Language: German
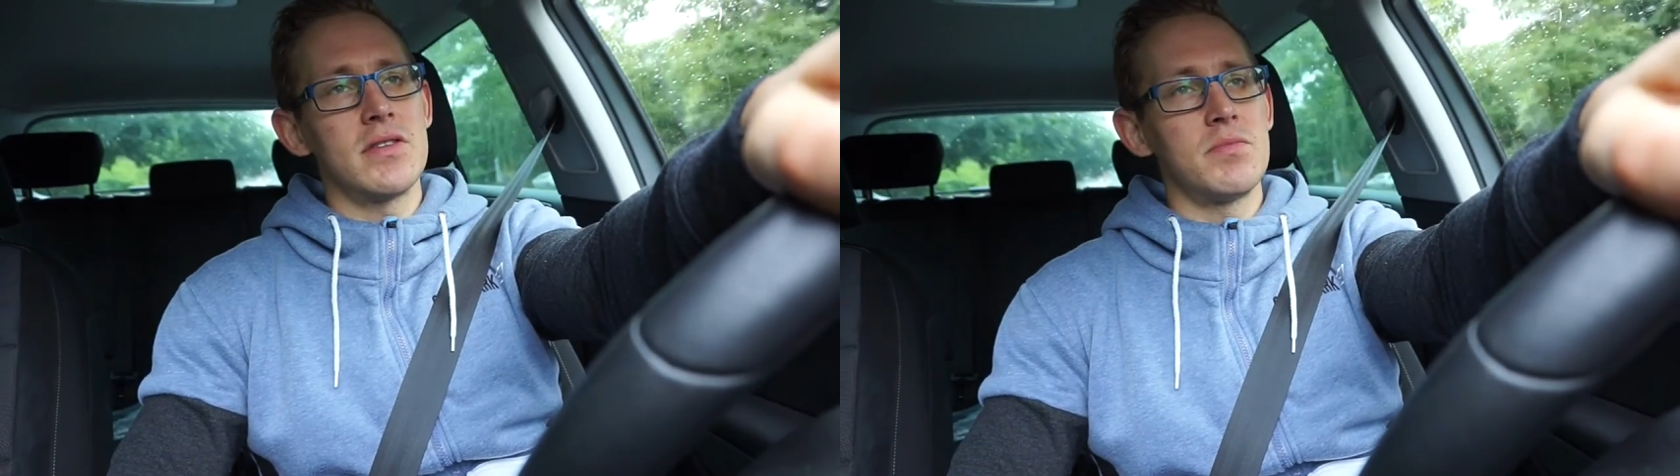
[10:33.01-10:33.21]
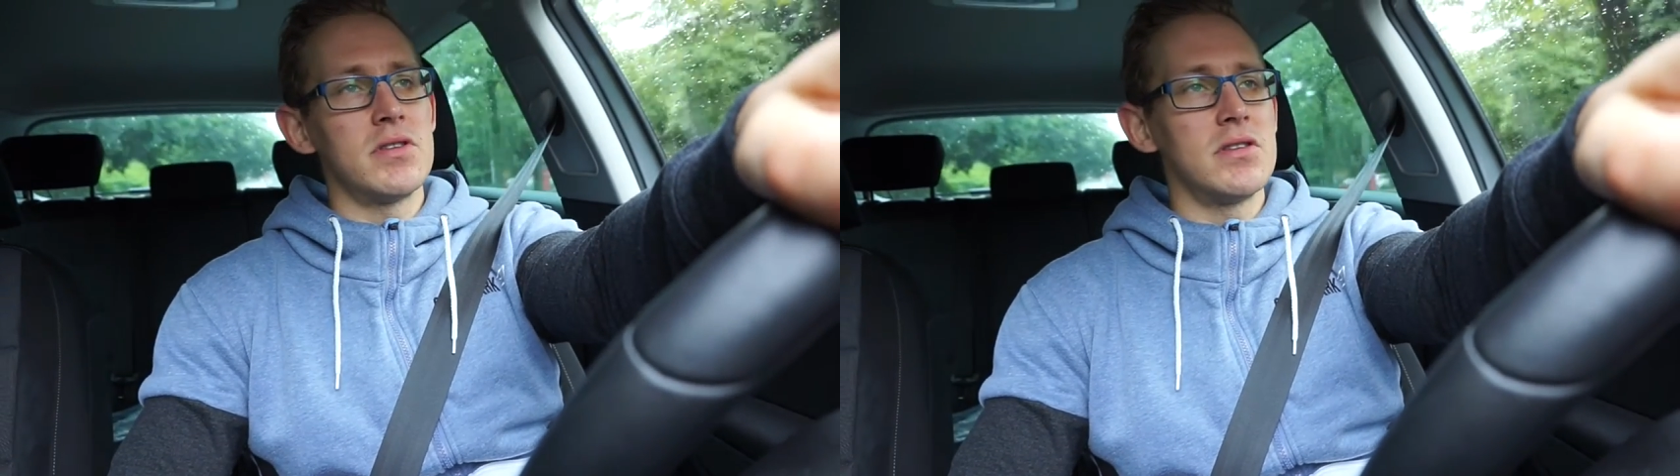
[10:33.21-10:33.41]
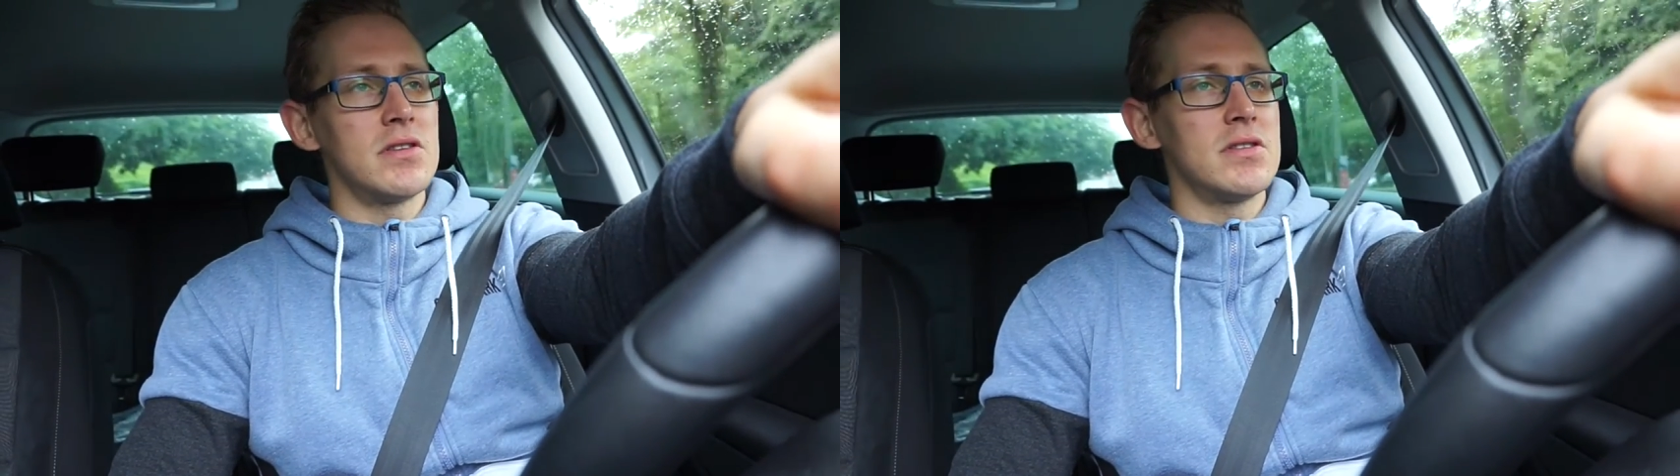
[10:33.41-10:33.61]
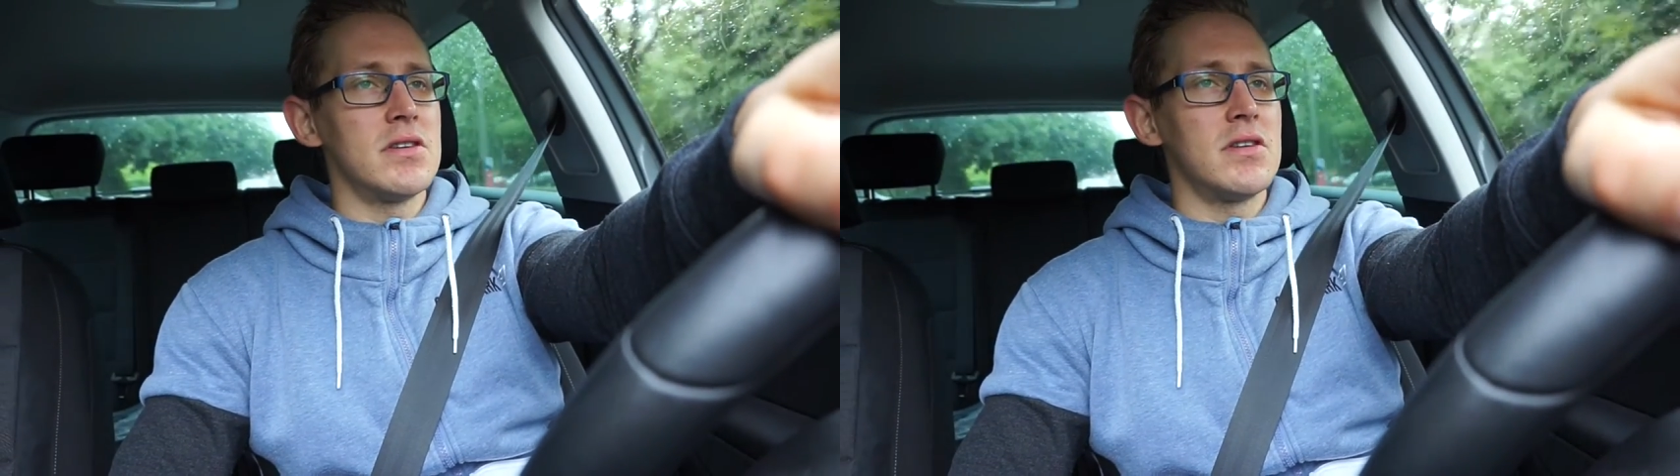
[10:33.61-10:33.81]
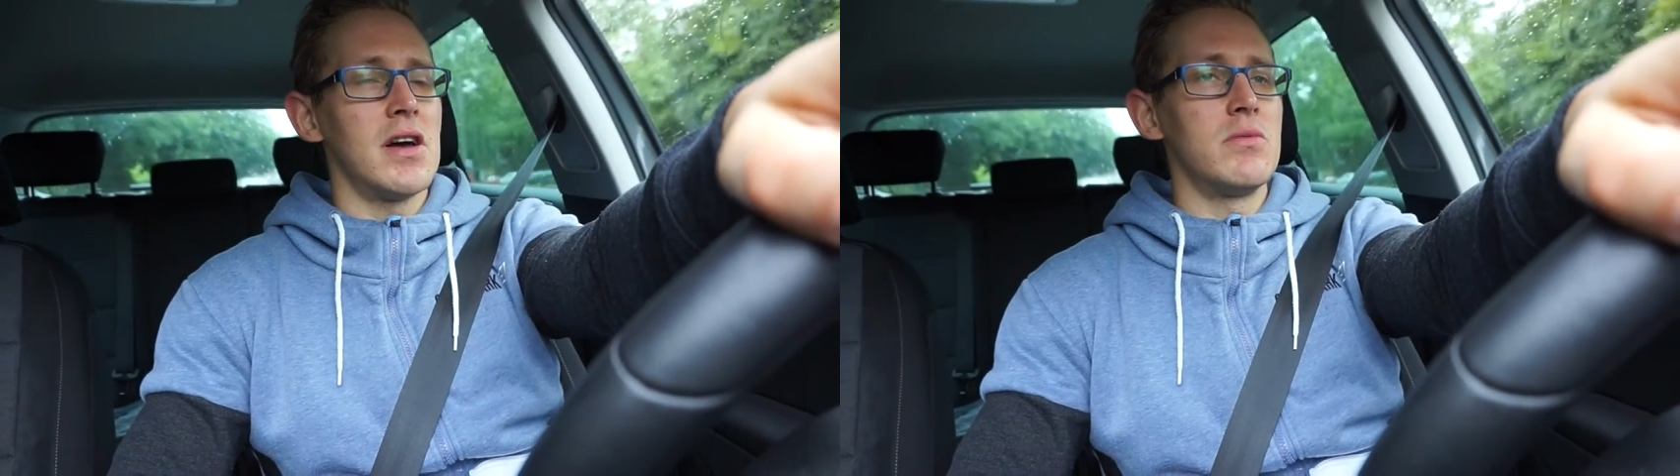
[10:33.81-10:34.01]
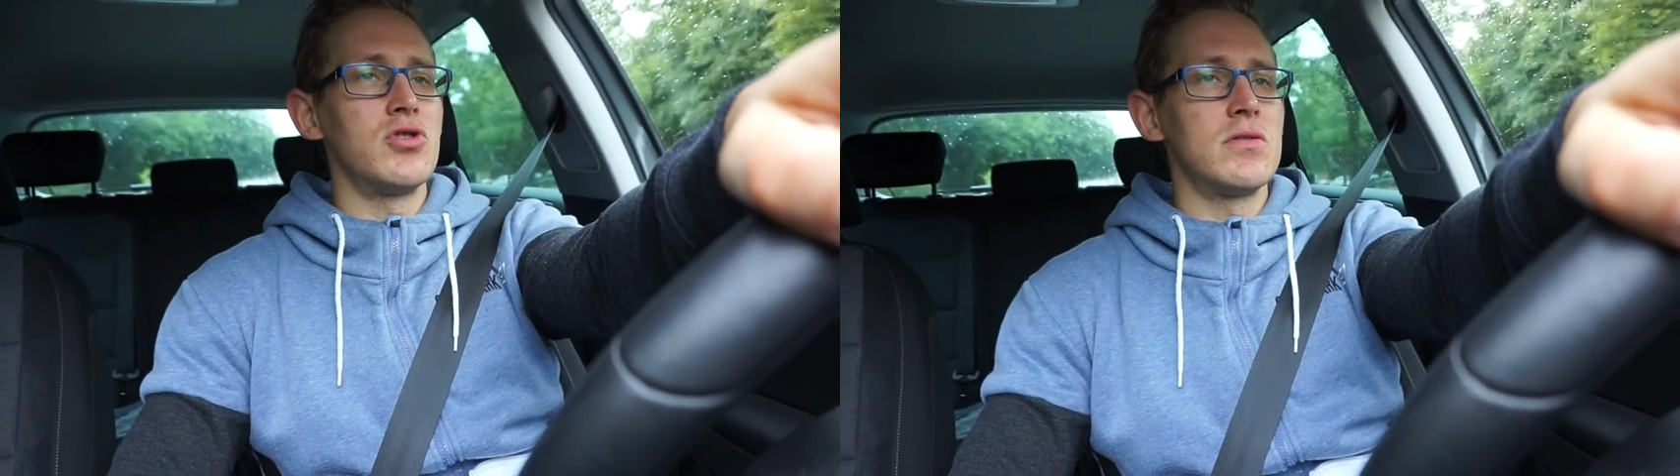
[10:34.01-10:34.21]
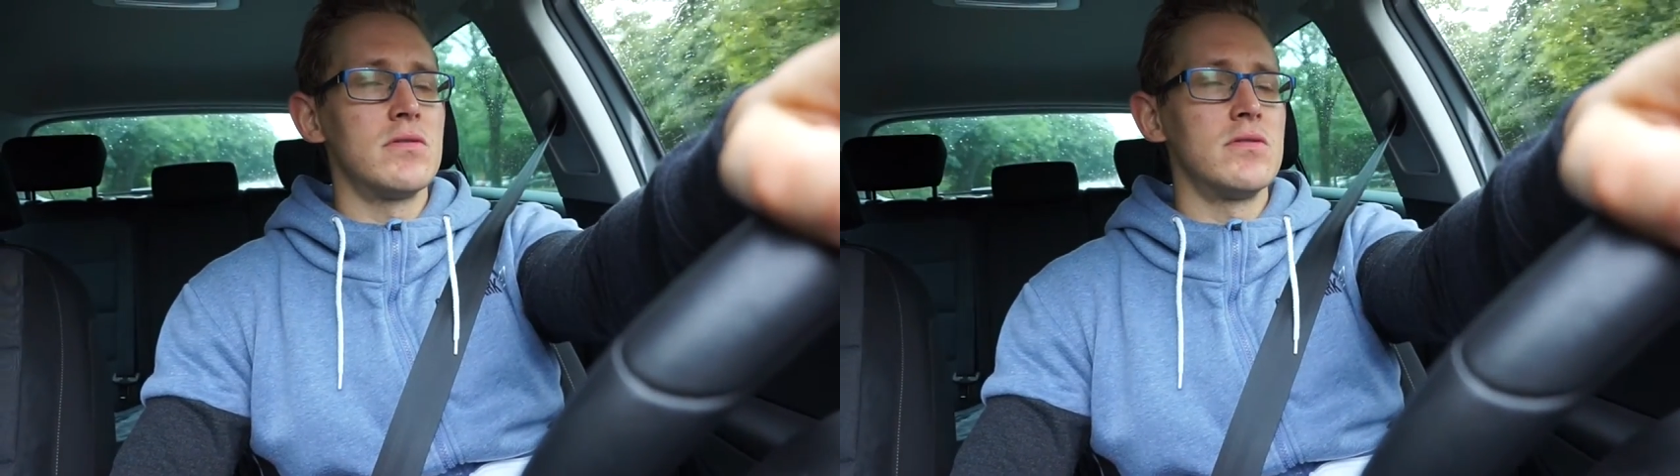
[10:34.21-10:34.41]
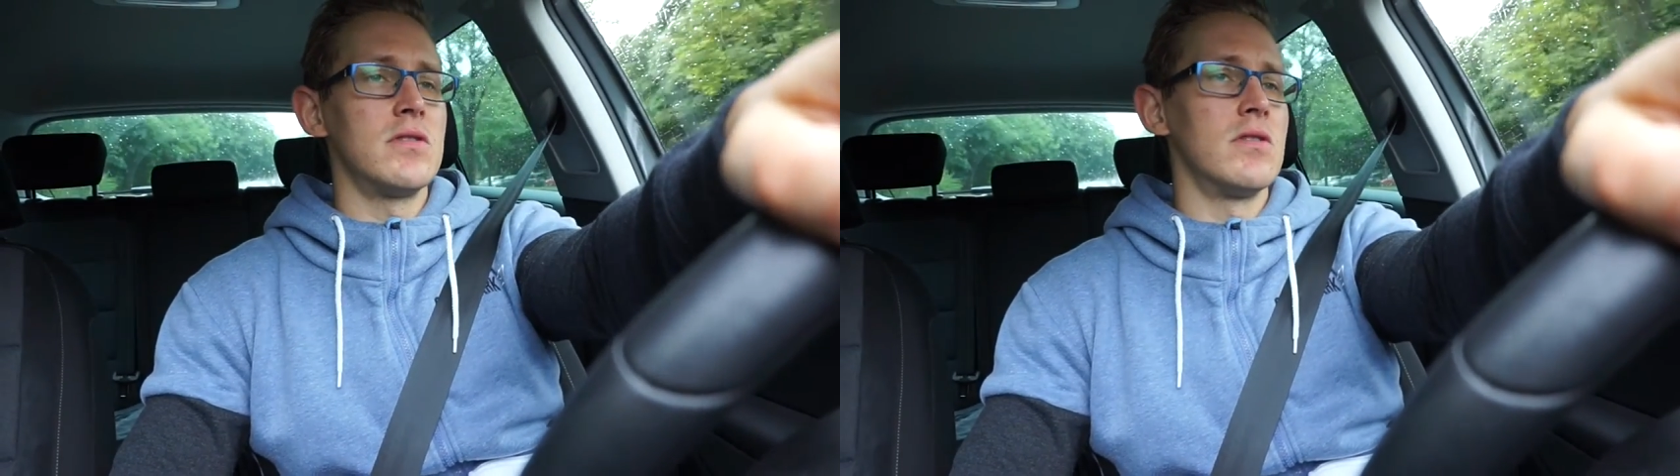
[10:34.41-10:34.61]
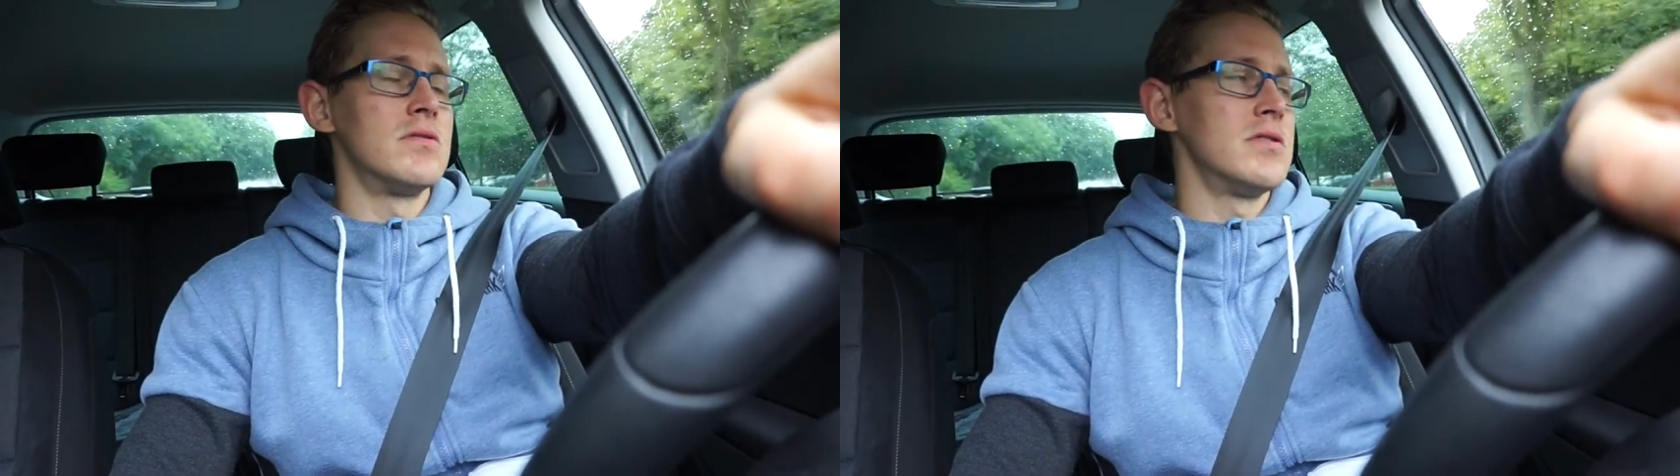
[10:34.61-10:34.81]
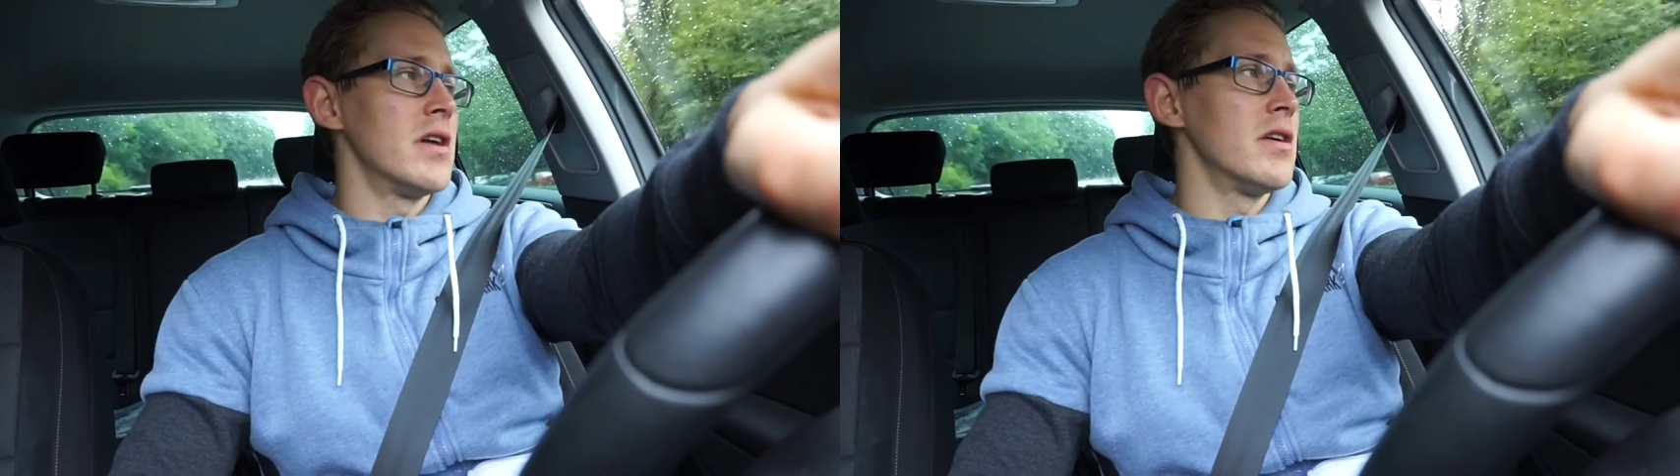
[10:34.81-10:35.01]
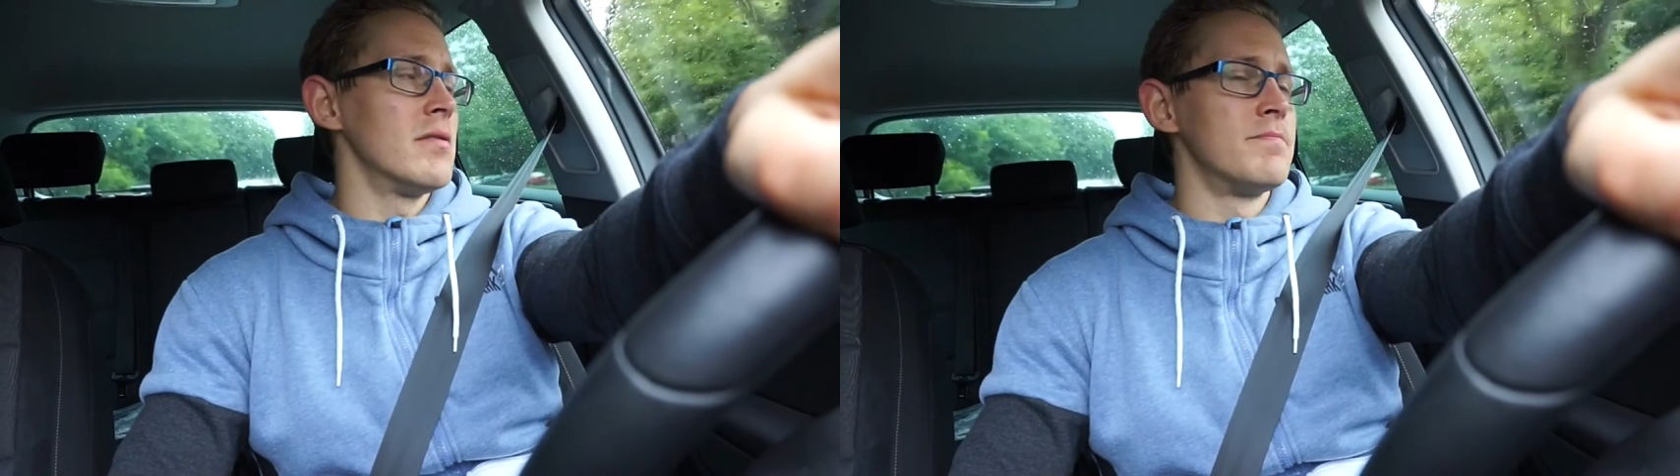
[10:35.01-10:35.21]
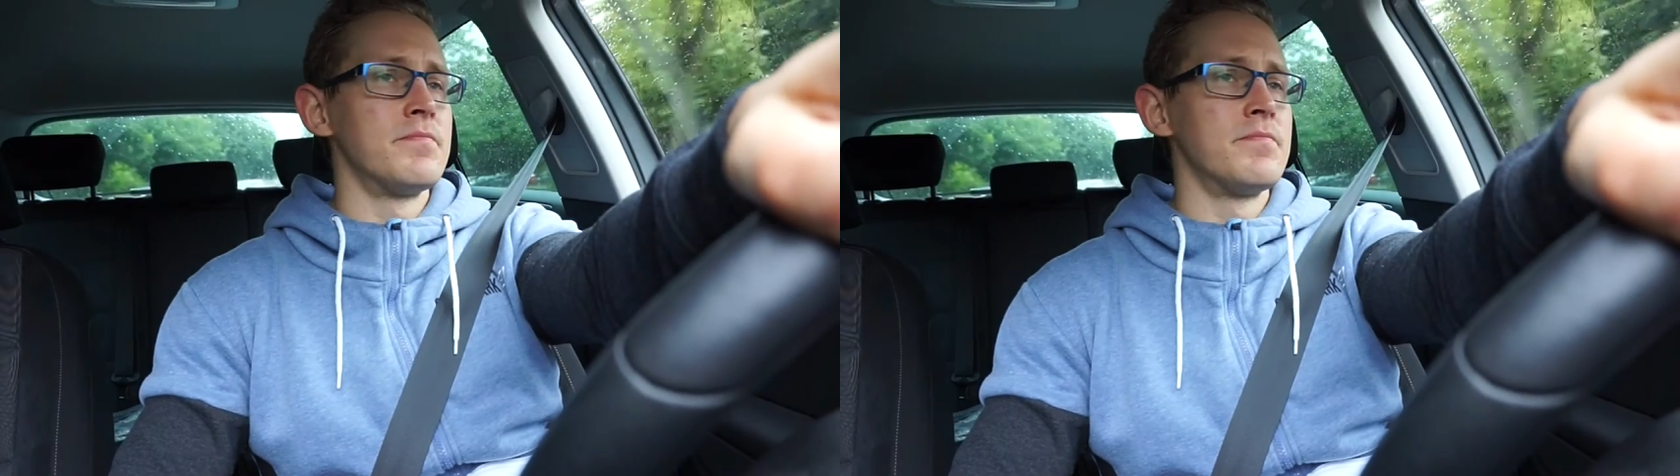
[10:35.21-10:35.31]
das habt ihr nicht gesehen, halbe Stunde Slow and Steady.